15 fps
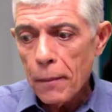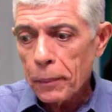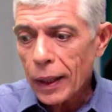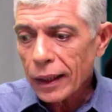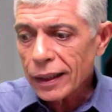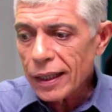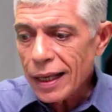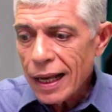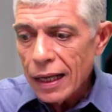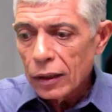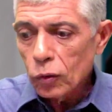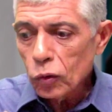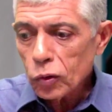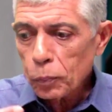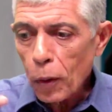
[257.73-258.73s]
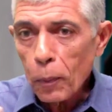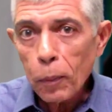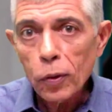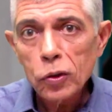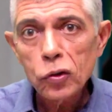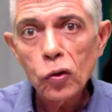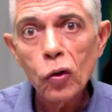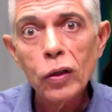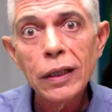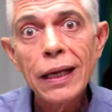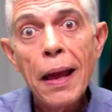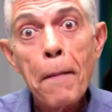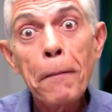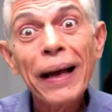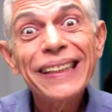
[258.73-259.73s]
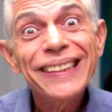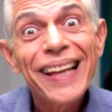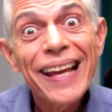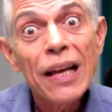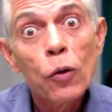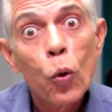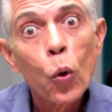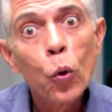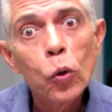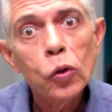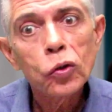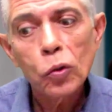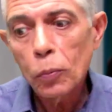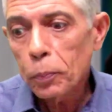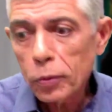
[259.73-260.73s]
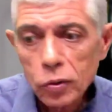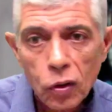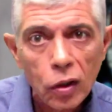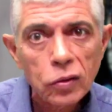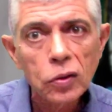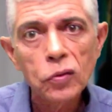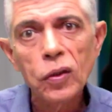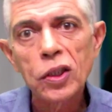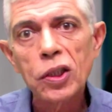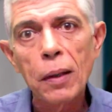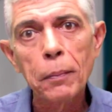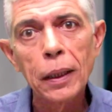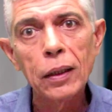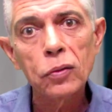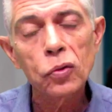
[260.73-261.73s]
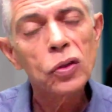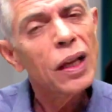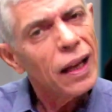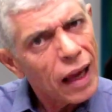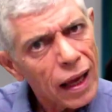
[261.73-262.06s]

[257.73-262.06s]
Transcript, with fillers: para que nos proporcione mais recurso para os nossos fechamentos.